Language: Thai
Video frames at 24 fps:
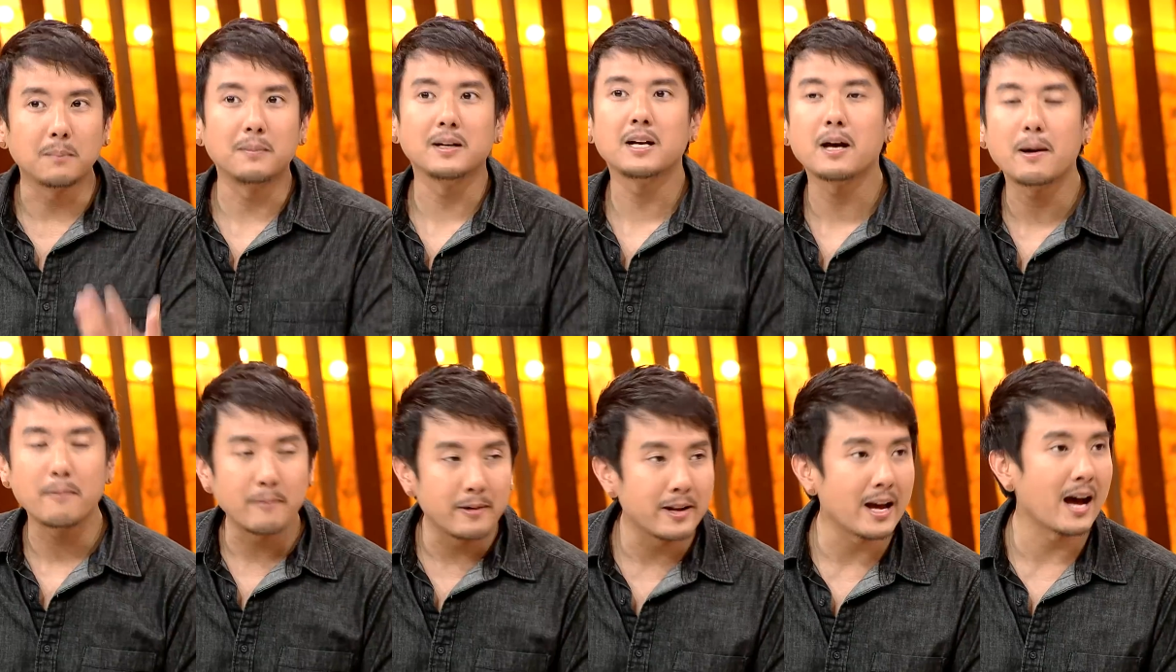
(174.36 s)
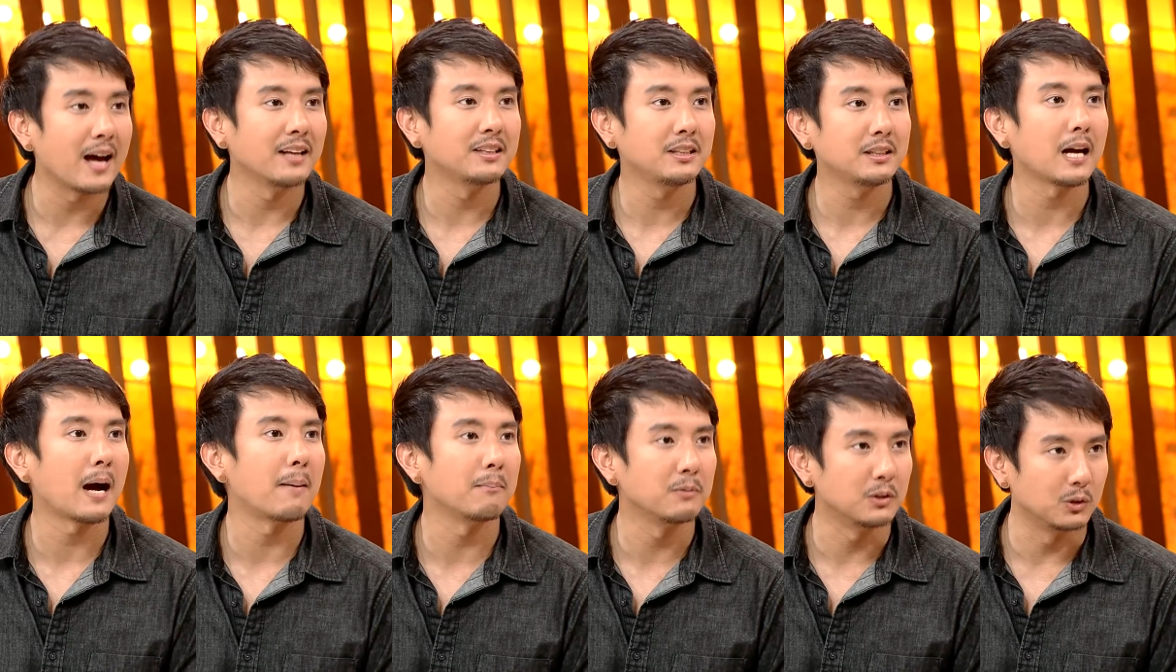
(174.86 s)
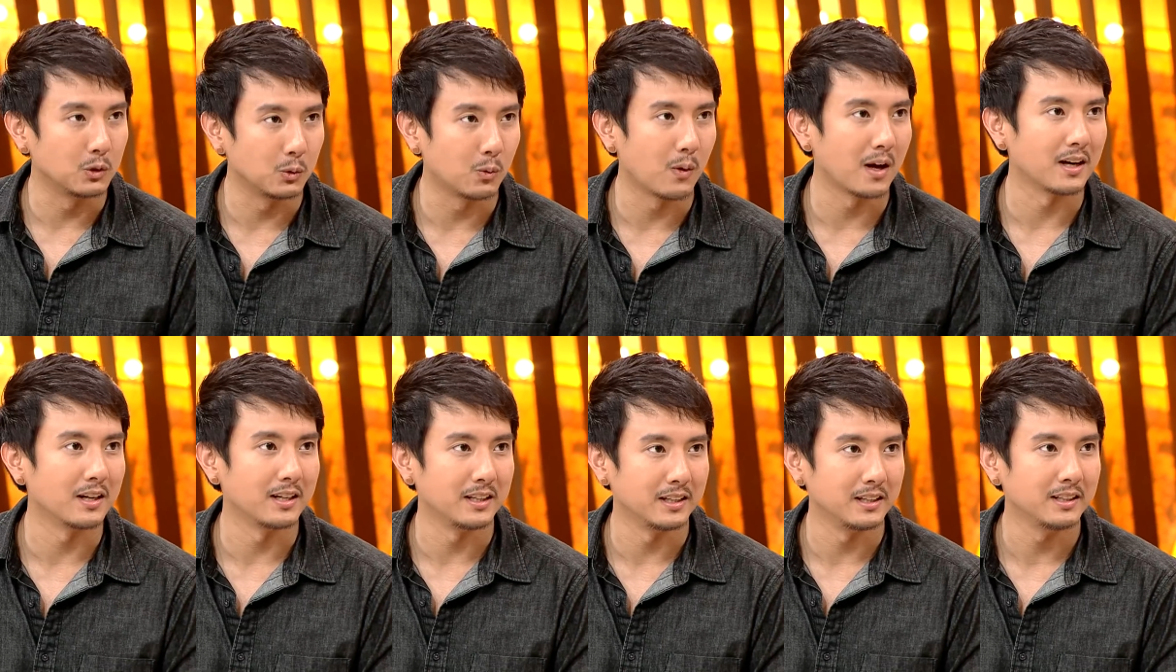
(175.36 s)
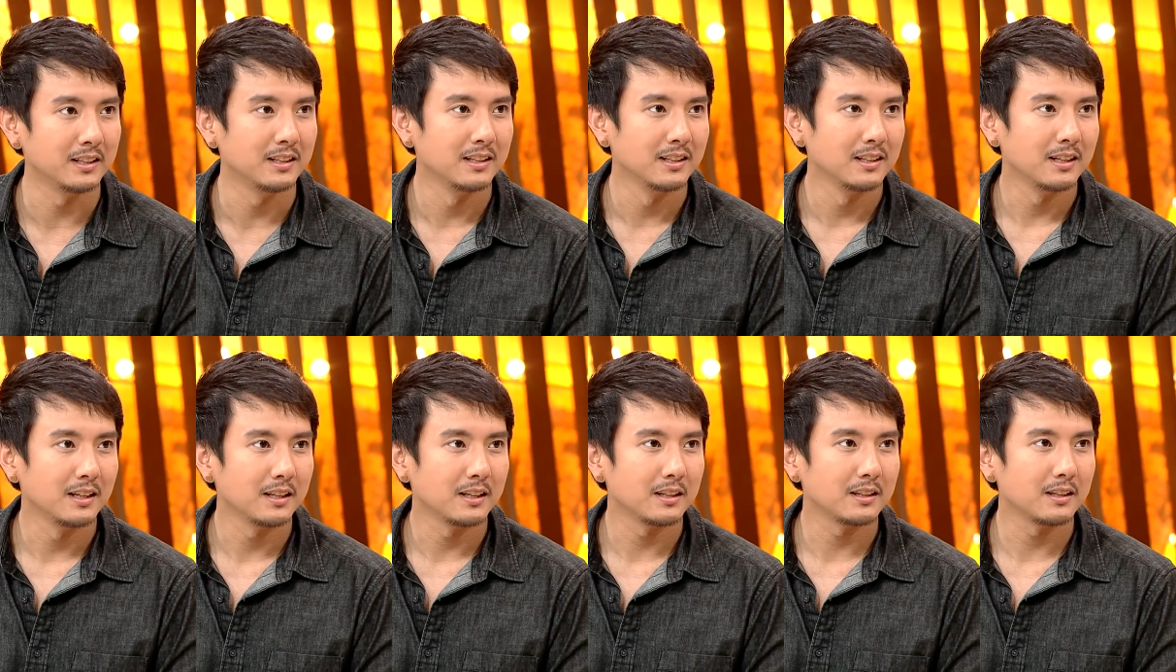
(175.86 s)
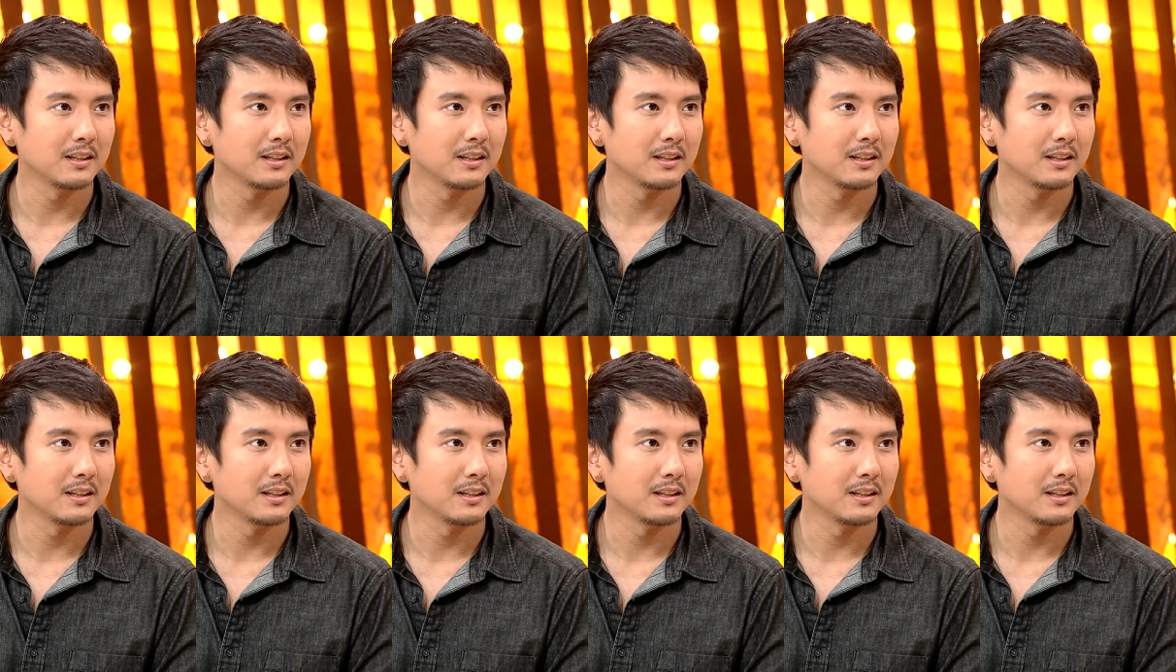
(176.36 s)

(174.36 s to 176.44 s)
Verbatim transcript: ธรรมดาาที่ทำอยู่ทุกวันนี้แล้ว